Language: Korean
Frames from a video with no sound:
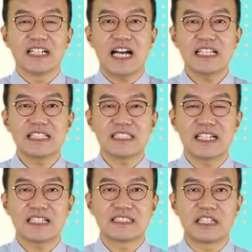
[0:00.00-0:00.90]

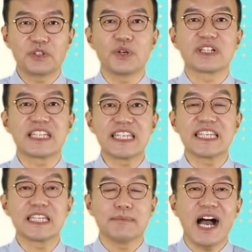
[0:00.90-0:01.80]
한자 그대로는요.
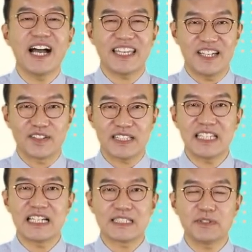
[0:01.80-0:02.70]
기마. 이렇게
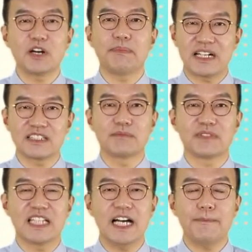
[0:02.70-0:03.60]
이해하시면 더 빠를
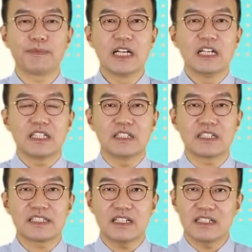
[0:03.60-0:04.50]
겁니다.
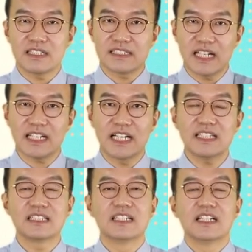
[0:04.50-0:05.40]
여기서 잠깐.